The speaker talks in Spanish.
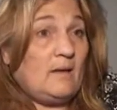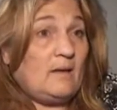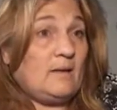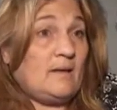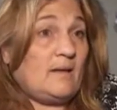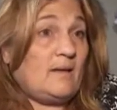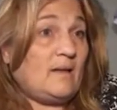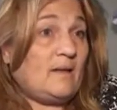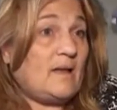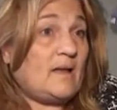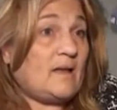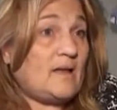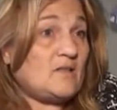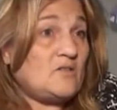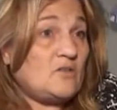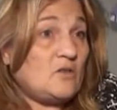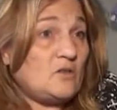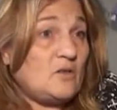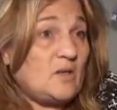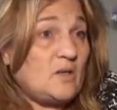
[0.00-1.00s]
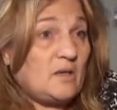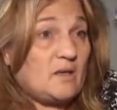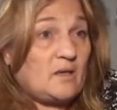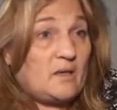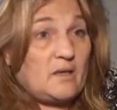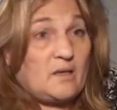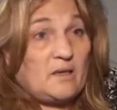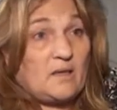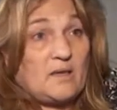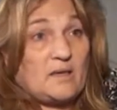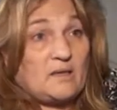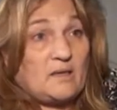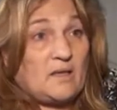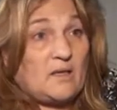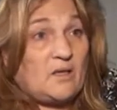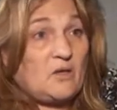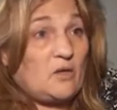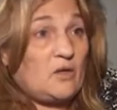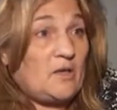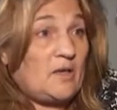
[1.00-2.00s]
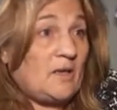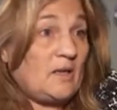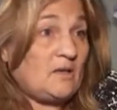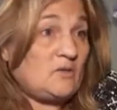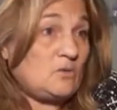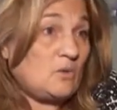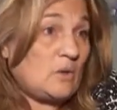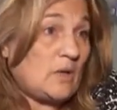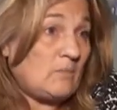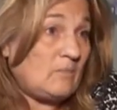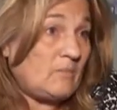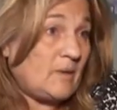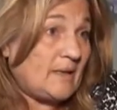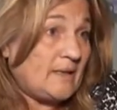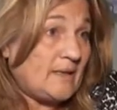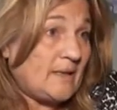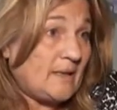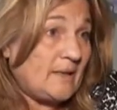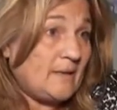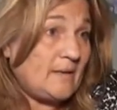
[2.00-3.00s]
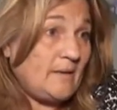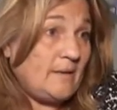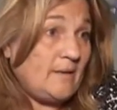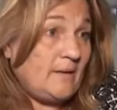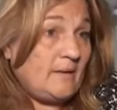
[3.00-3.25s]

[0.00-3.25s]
de declaraciones que anterior y en su campaña